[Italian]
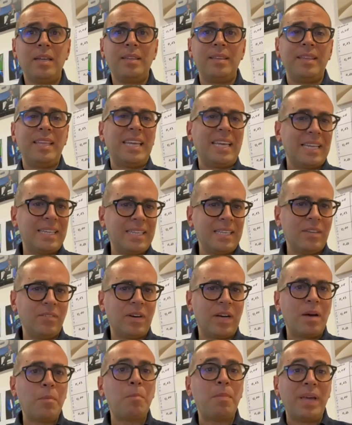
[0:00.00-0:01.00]

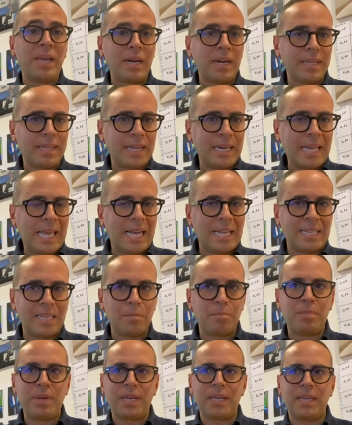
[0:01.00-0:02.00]
negativa per le italiane
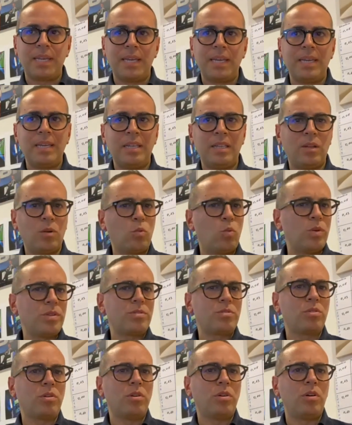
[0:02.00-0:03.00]
perché in
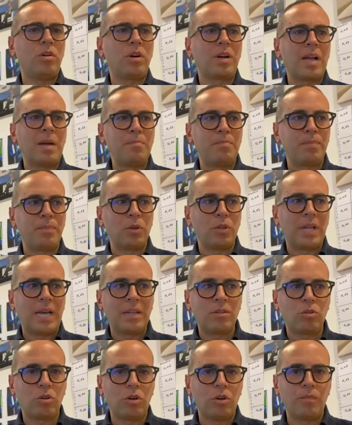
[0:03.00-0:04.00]
questo
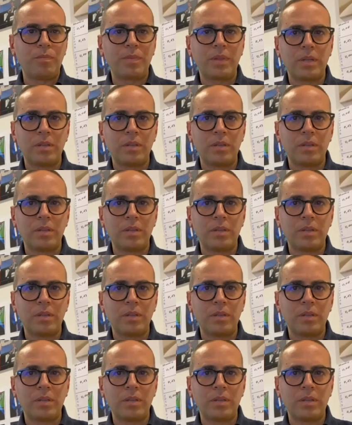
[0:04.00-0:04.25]
campionato